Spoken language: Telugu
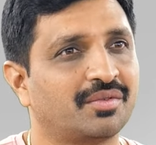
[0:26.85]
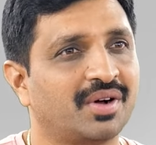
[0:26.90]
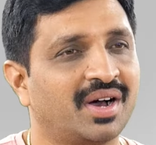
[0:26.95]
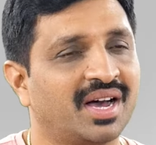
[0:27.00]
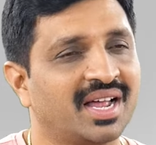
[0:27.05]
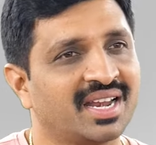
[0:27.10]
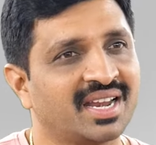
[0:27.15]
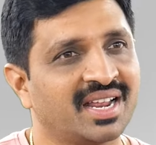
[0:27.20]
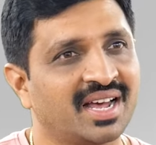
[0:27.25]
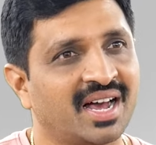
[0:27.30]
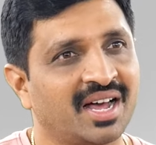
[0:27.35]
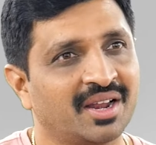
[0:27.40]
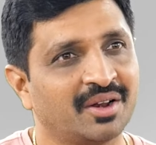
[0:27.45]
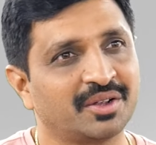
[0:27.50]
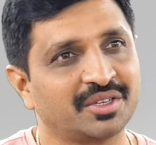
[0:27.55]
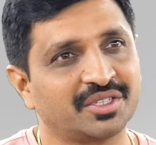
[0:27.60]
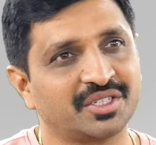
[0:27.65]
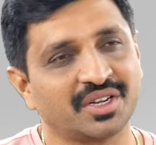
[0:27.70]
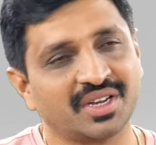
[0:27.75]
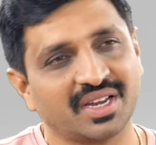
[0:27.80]
వాళ్ళ
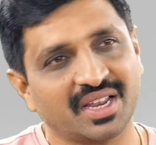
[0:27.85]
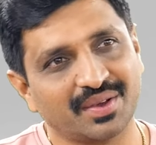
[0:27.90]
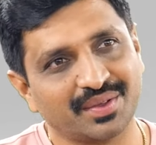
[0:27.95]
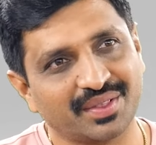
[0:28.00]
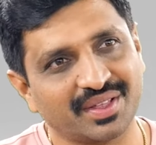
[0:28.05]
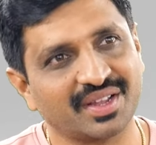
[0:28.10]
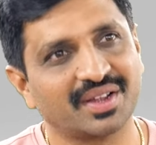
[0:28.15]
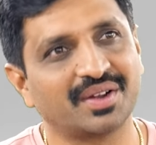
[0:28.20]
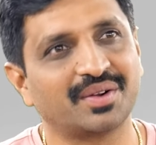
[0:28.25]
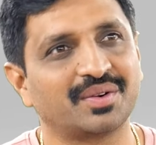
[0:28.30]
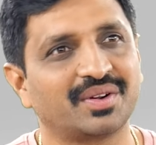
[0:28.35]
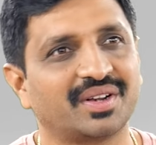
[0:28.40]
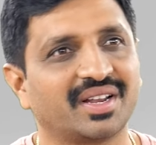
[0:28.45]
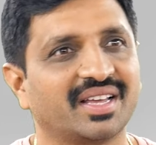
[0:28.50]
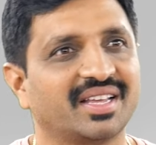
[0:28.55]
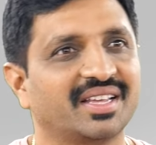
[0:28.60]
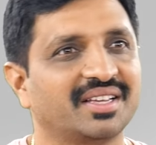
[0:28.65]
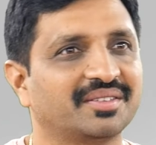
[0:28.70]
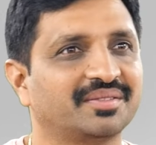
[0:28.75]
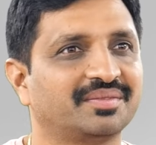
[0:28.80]
ఆలోచనలు ఏ విధంగా
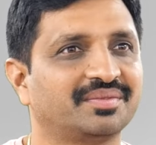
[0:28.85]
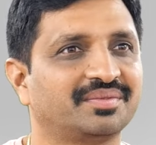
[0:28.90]
ఉంటాయి